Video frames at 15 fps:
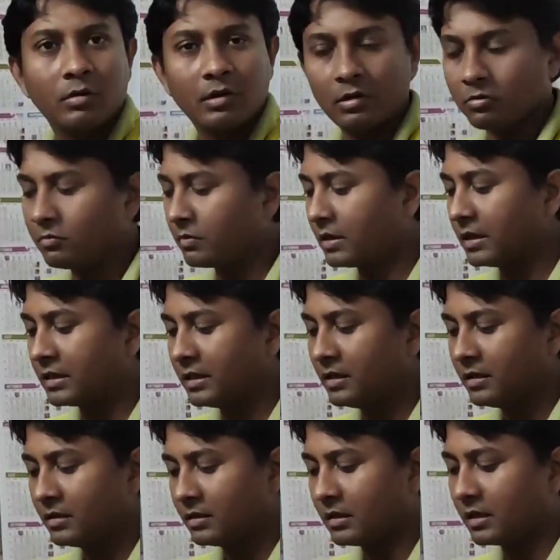কীরকম খেতে
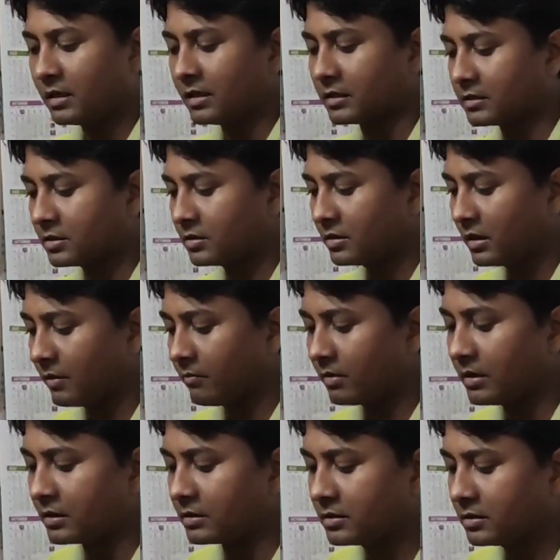তার টেস্ট
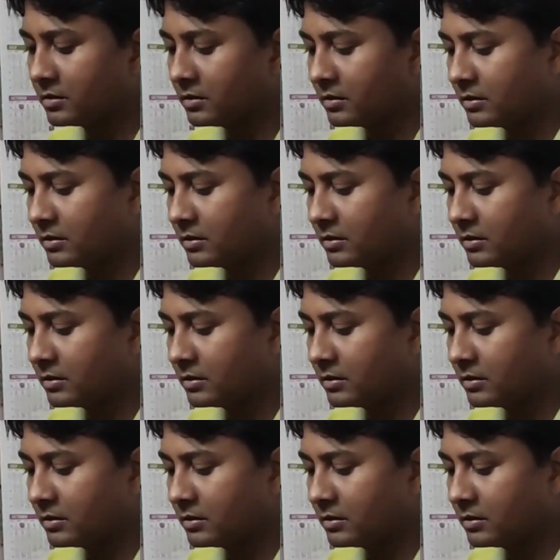আমরা দেখছি